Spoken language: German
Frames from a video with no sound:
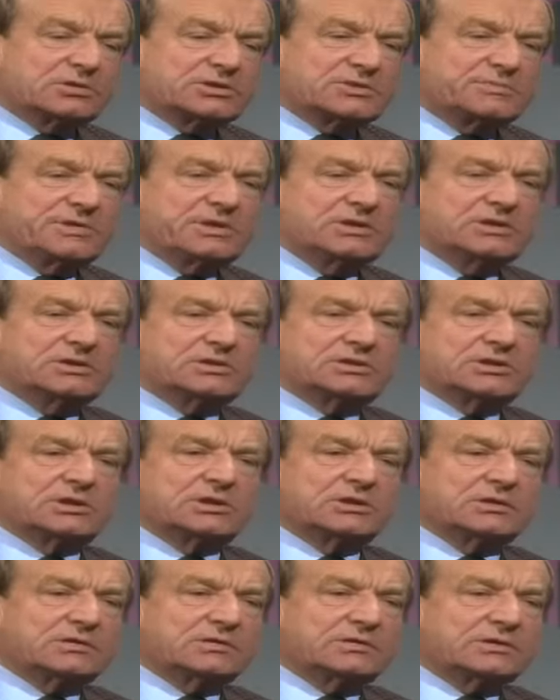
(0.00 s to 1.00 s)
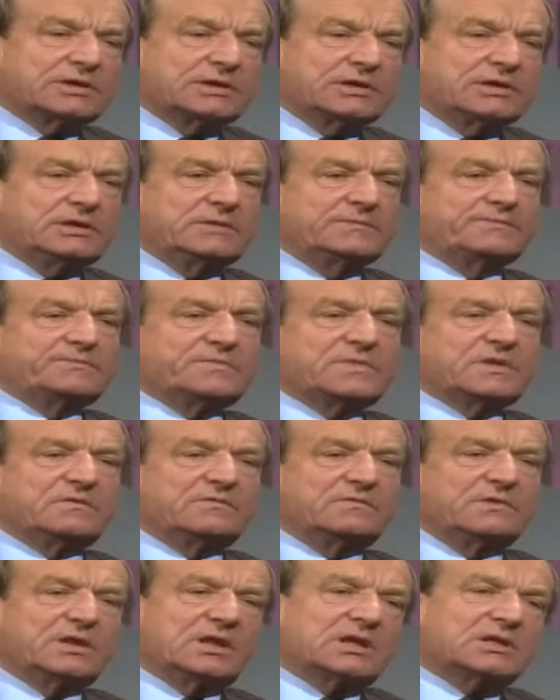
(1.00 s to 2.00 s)
kosmetische Chirurgie,
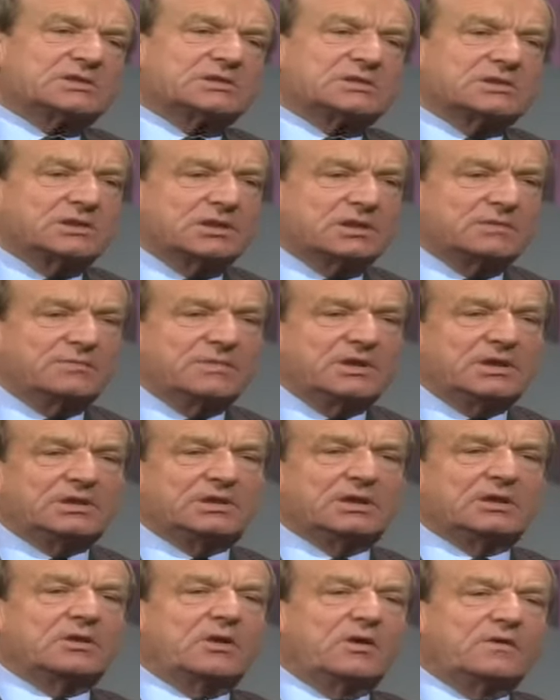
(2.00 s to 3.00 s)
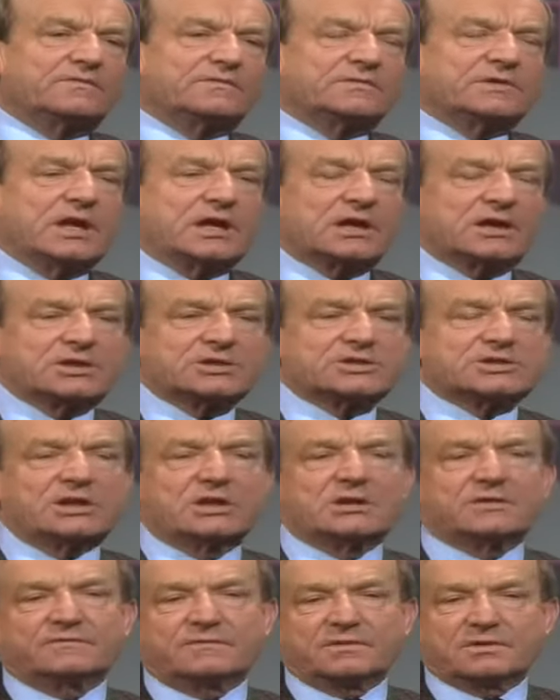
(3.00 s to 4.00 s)
wie das in den Medien oft
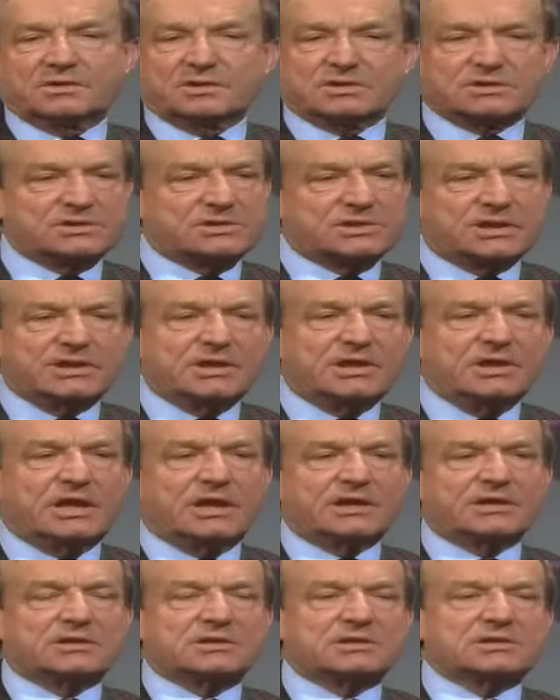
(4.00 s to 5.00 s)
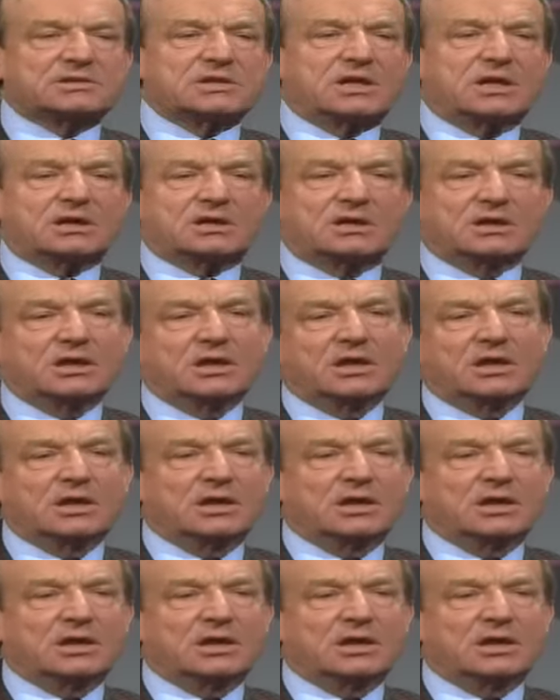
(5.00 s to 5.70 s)
dargestellt wird, das ist eine leichte Sache,